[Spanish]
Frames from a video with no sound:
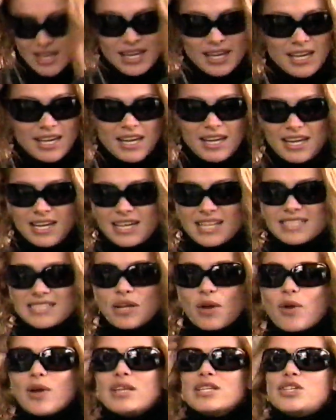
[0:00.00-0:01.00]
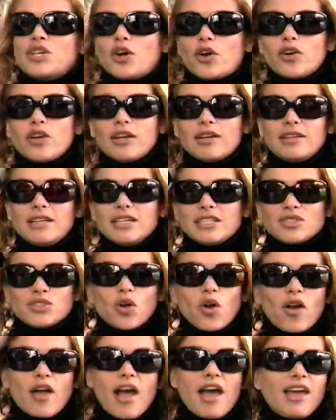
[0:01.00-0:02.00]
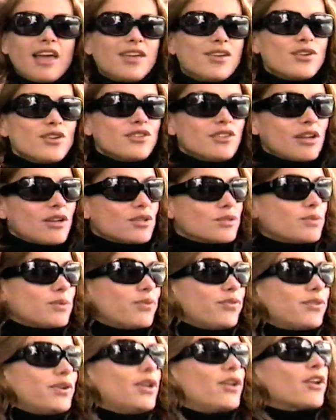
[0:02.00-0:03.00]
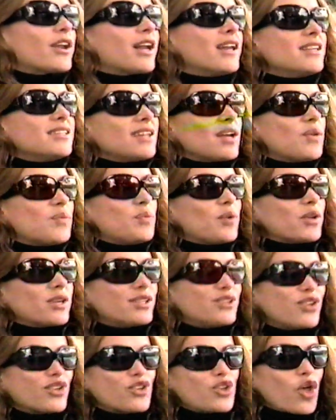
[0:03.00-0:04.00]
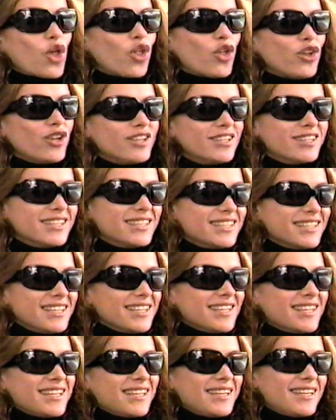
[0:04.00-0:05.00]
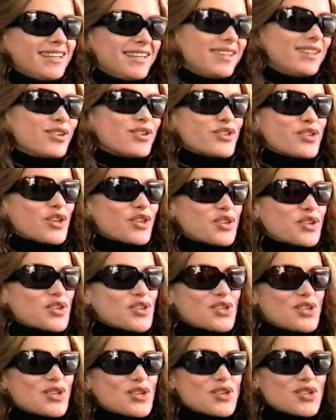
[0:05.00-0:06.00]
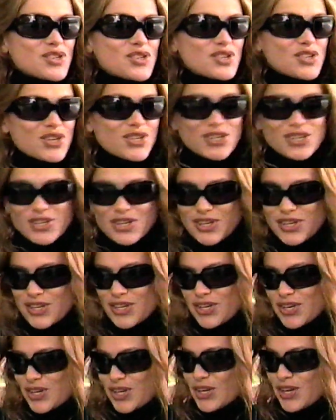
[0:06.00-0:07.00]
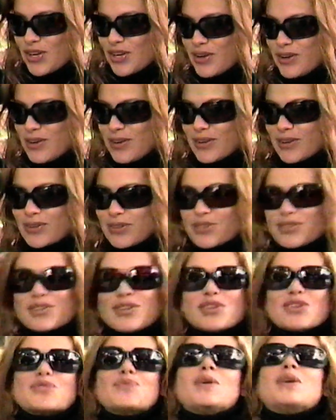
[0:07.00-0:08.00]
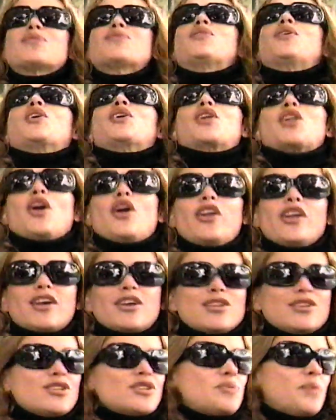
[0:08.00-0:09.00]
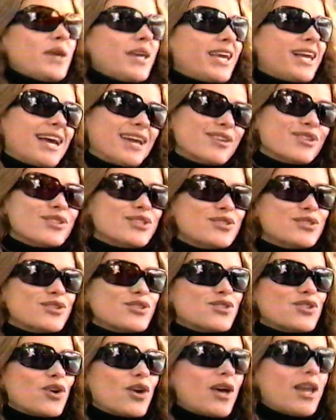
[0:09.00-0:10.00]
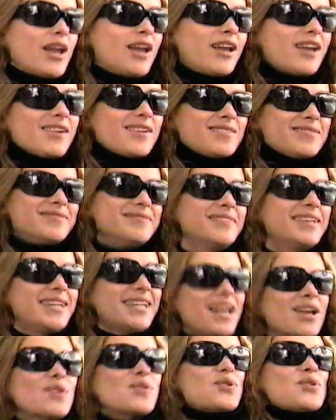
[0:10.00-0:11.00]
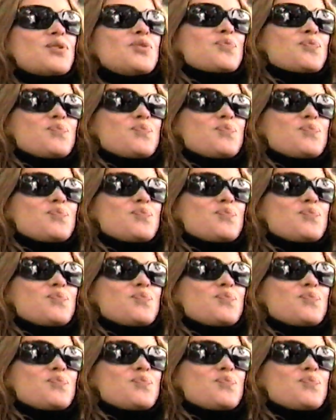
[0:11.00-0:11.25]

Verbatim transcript: en esta ocasión les toca a ellos, a los Bofil, organizar un poquito todo y nosotros los los, más folclóricos, los mexicanos, nos tocarán en, algunos